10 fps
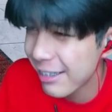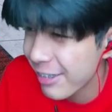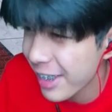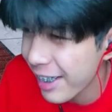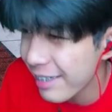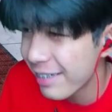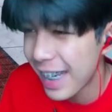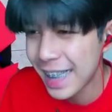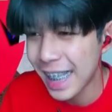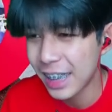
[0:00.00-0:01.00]
จะเข้า
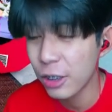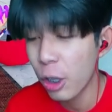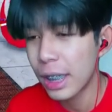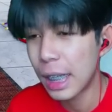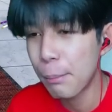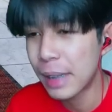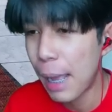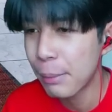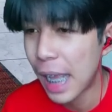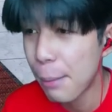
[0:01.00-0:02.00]
น้องๆอย่าทำตาม
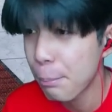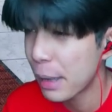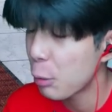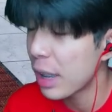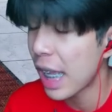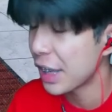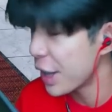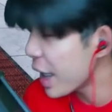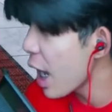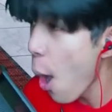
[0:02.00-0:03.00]
นะครับเป็นตัวอย่าง
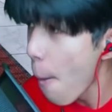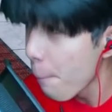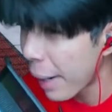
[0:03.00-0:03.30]
ที่ไม่